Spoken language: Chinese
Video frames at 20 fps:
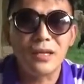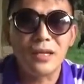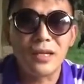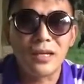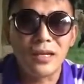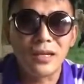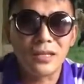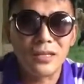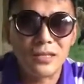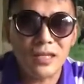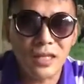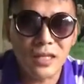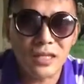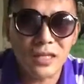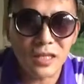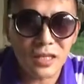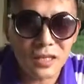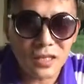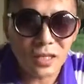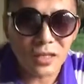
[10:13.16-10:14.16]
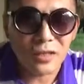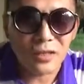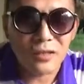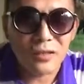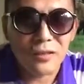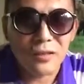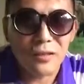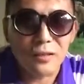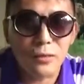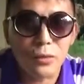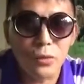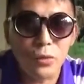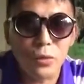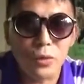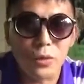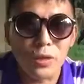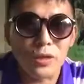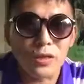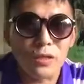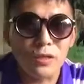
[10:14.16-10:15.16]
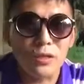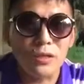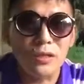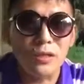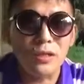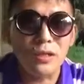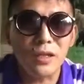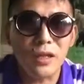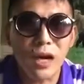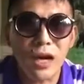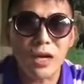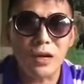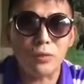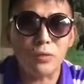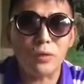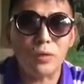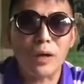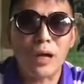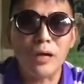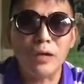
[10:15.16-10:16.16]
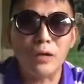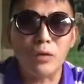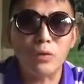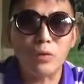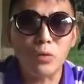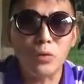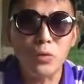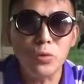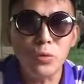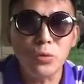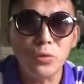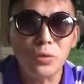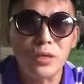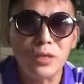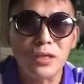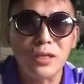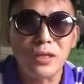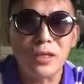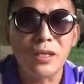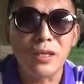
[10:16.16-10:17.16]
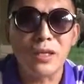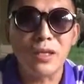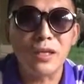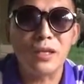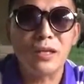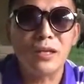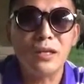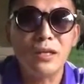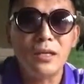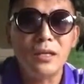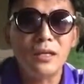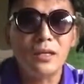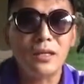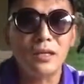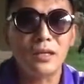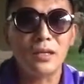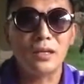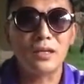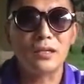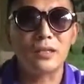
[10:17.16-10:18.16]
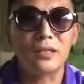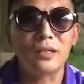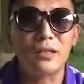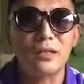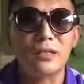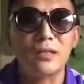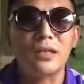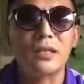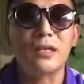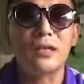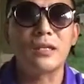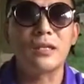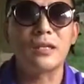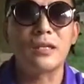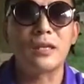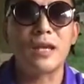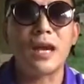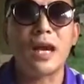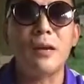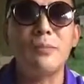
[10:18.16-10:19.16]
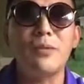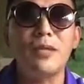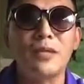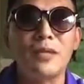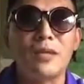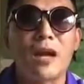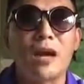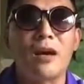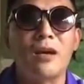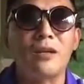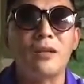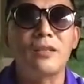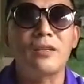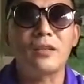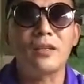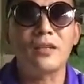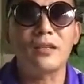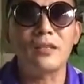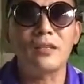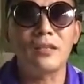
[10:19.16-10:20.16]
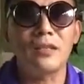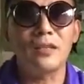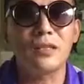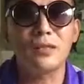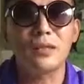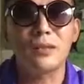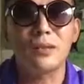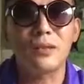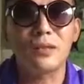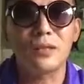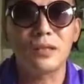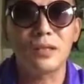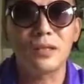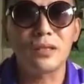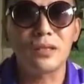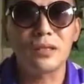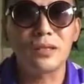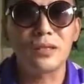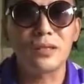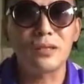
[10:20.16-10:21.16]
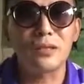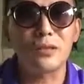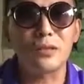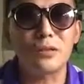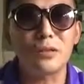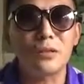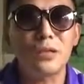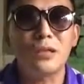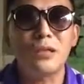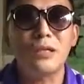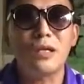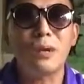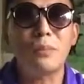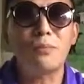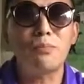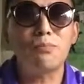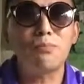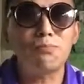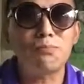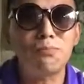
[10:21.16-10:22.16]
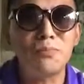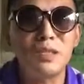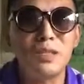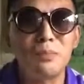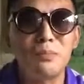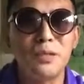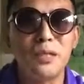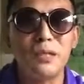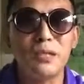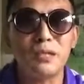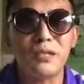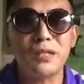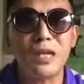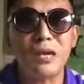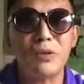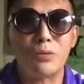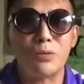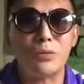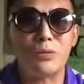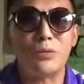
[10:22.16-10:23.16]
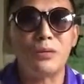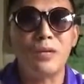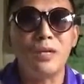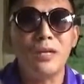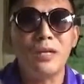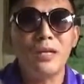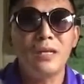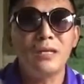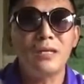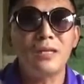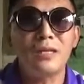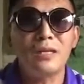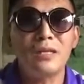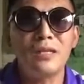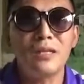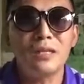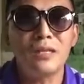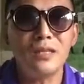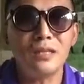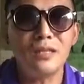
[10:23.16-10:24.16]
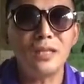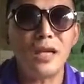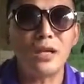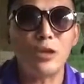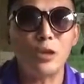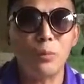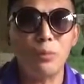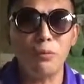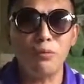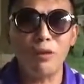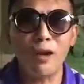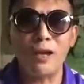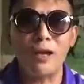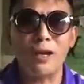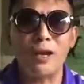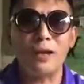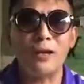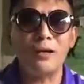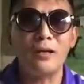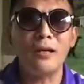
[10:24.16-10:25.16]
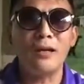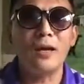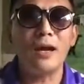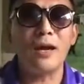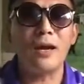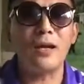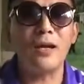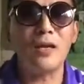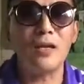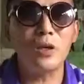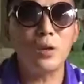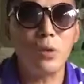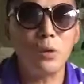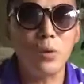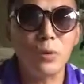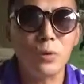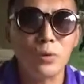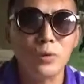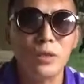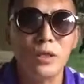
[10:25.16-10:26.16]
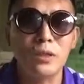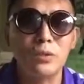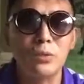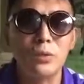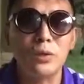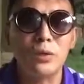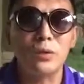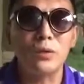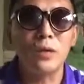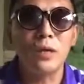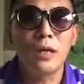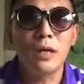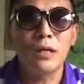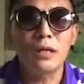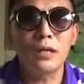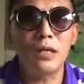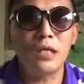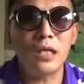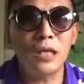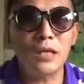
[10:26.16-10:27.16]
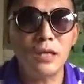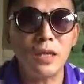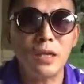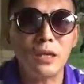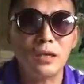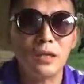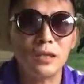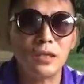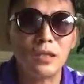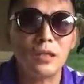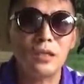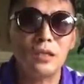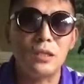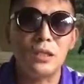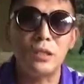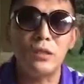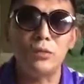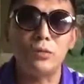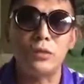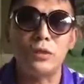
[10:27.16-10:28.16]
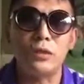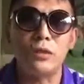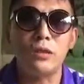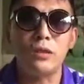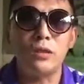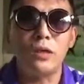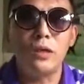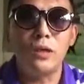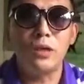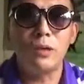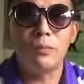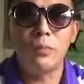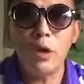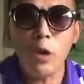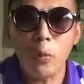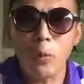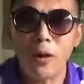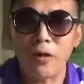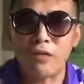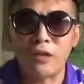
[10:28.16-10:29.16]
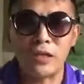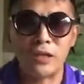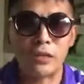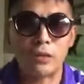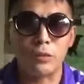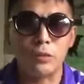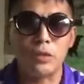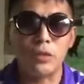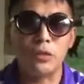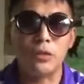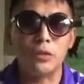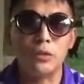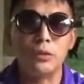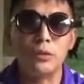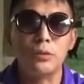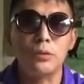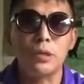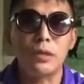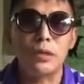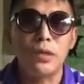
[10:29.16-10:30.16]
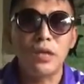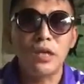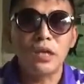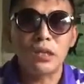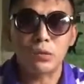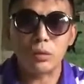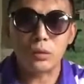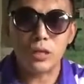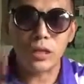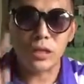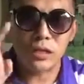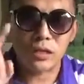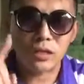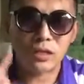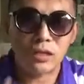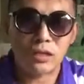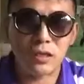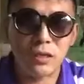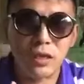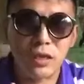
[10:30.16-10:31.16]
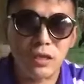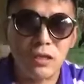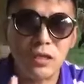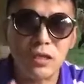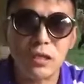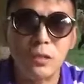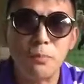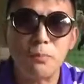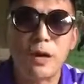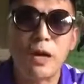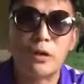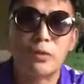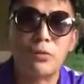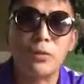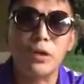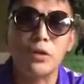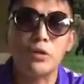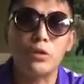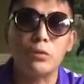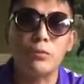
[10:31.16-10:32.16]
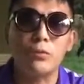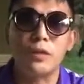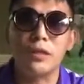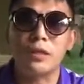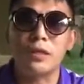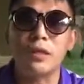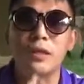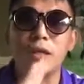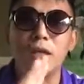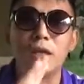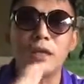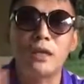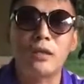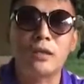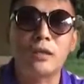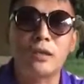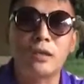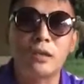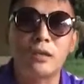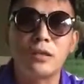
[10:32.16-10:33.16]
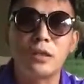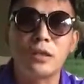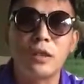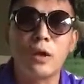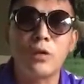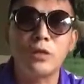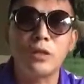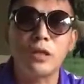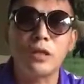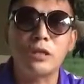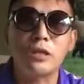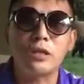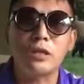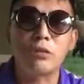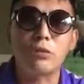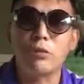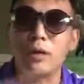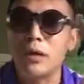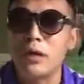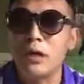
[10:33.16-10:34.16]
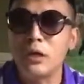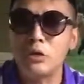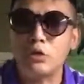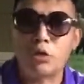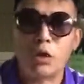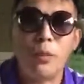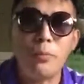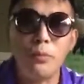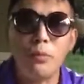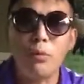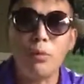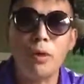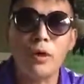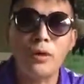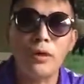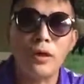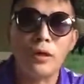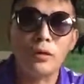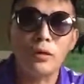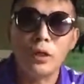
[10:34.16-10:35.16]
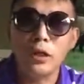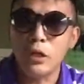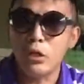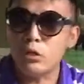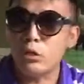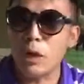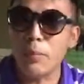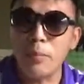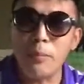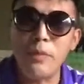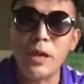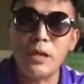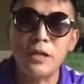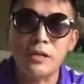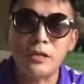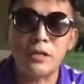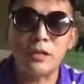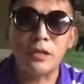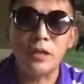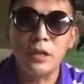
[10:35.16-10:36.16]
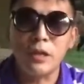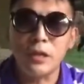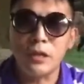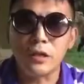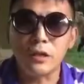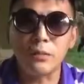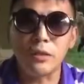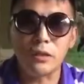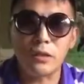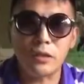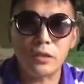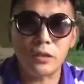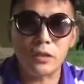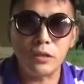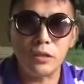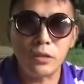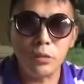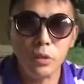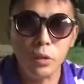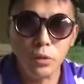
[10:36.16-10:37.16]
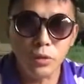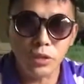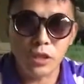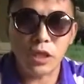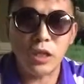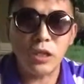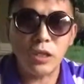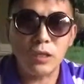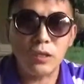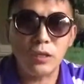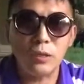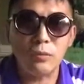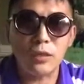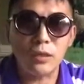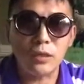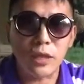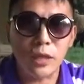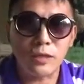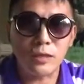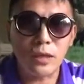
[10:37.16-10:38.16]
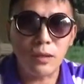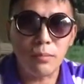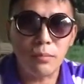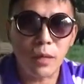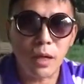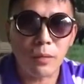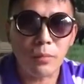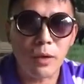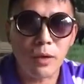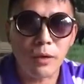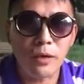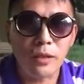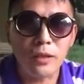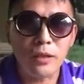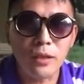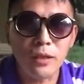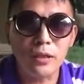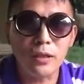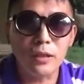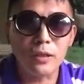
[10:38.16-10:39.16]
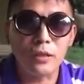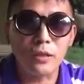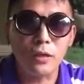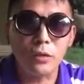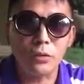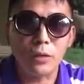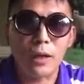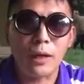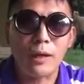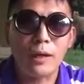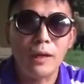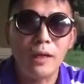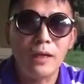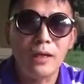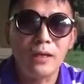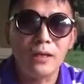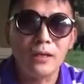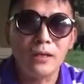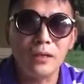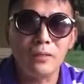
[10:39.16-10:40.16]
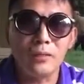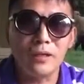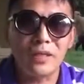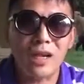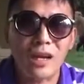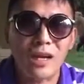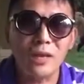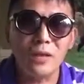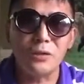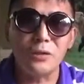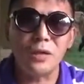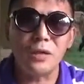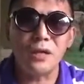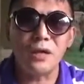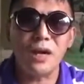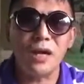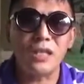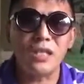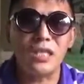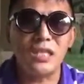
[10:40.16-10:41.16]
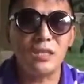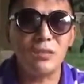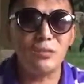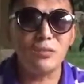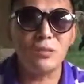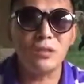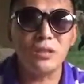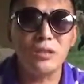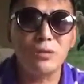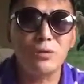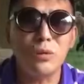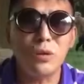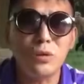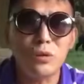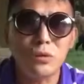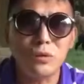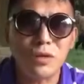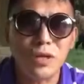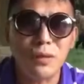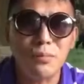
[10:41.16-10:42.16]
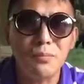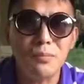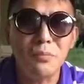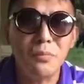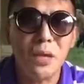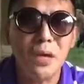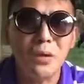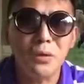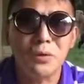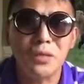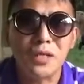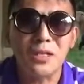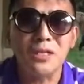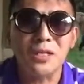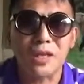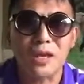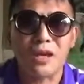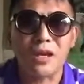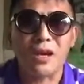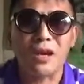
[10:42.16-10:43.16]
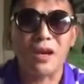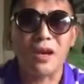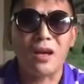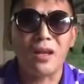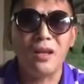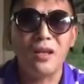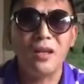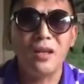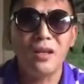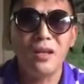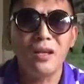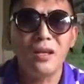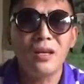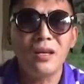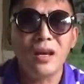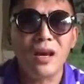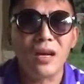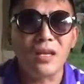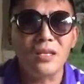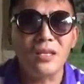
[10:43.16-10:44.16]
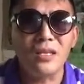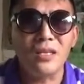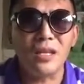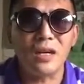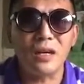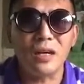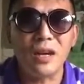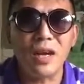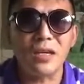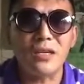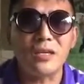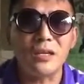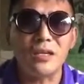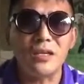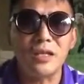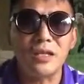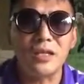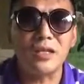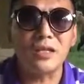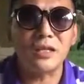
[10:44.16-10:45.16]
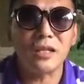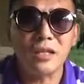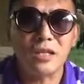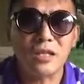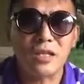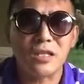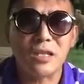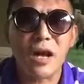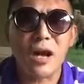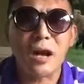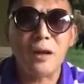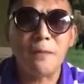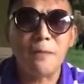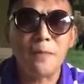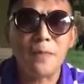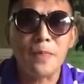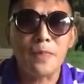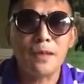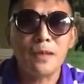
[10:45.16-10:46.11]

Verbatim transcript: 呃，这些事儿如果是能盖住的，按照中共的这个呃这个这个、他们党的这个这个这个这个，就是他你别散出去。这是个家丑不外扬，还可以糊弄一些军头。你现在习习主席没有办法指挥这支军队，所以他只能是把中央军委的这个领这高级指挥官全部换掉，全部免职。那么用谁？那么他再慢慢的一个个挑选。那么哪有人啊？习主席过去他没有人才呀！啊，你想干事儿，一个政治家